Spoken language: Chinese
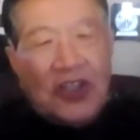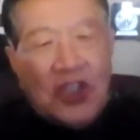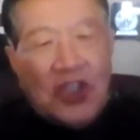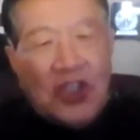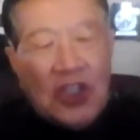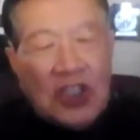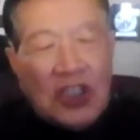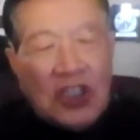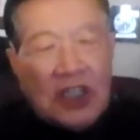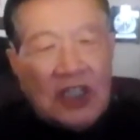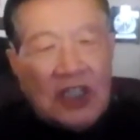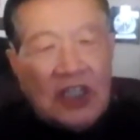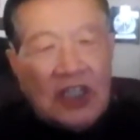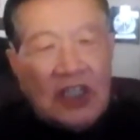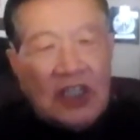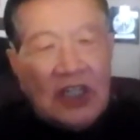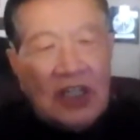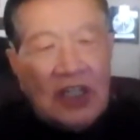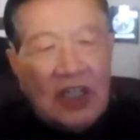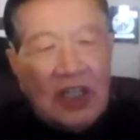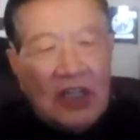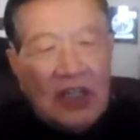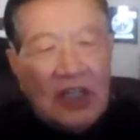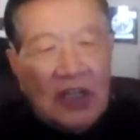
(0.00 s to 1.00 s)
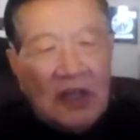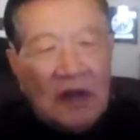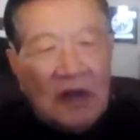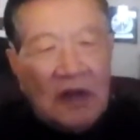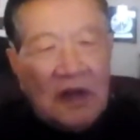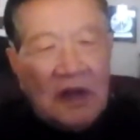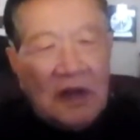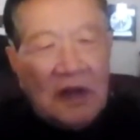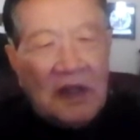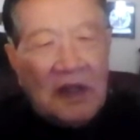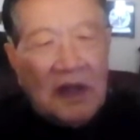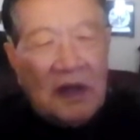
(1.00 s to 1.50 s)
其实
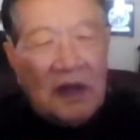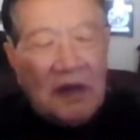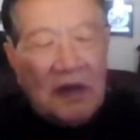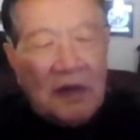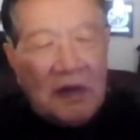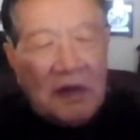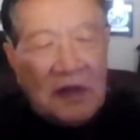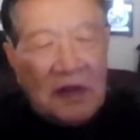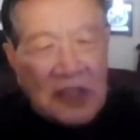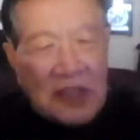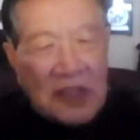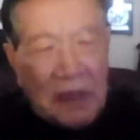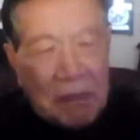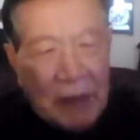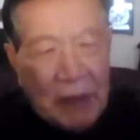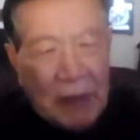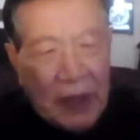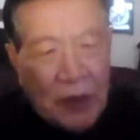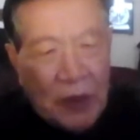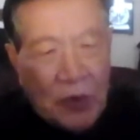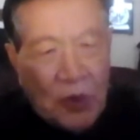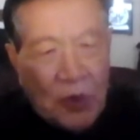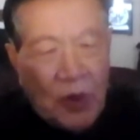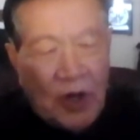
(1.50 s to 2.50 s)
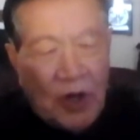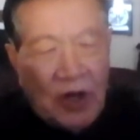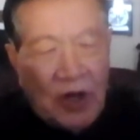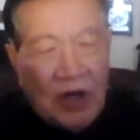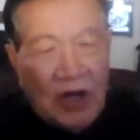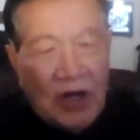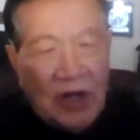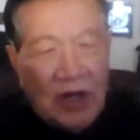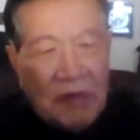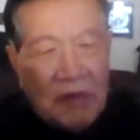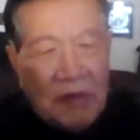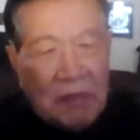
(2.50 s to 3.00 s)
在美
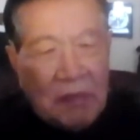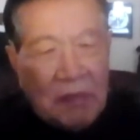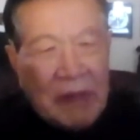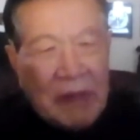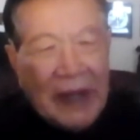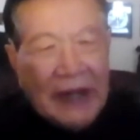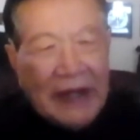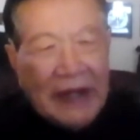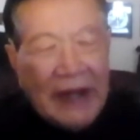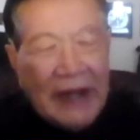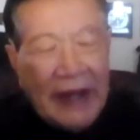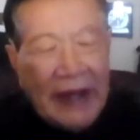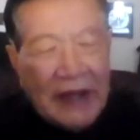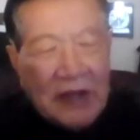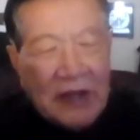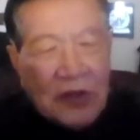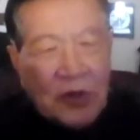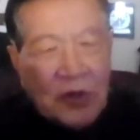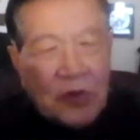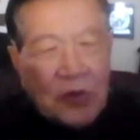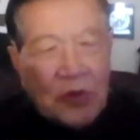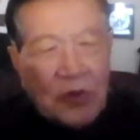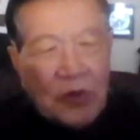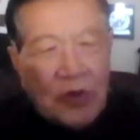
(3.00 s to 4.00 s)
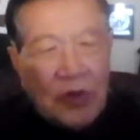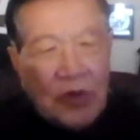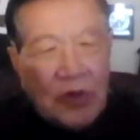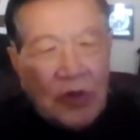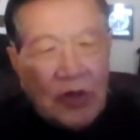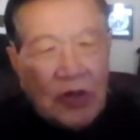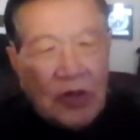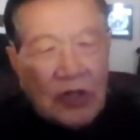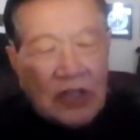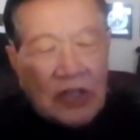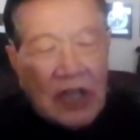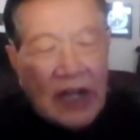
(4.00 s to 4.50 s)
国每年有
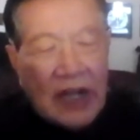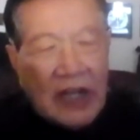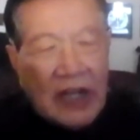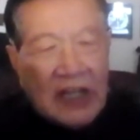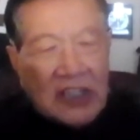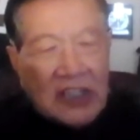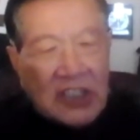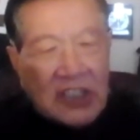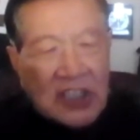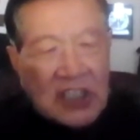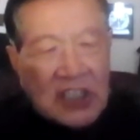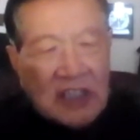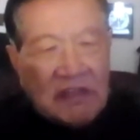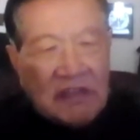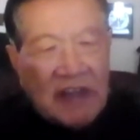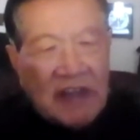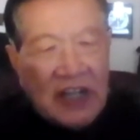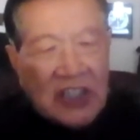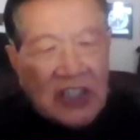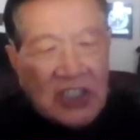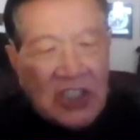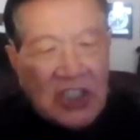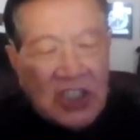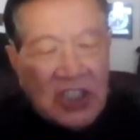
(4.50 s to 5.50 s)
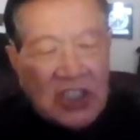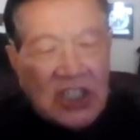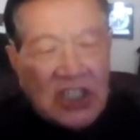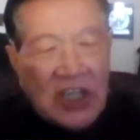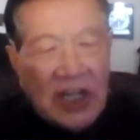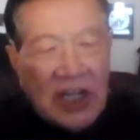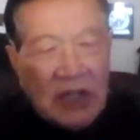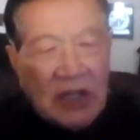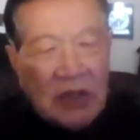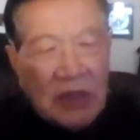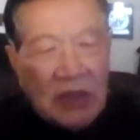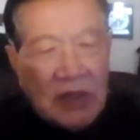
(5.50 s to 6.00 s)
大概四万七
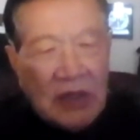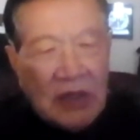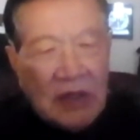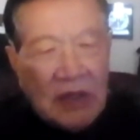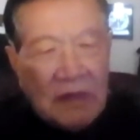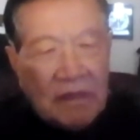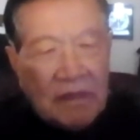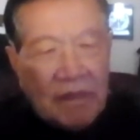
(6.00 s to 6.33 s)
千，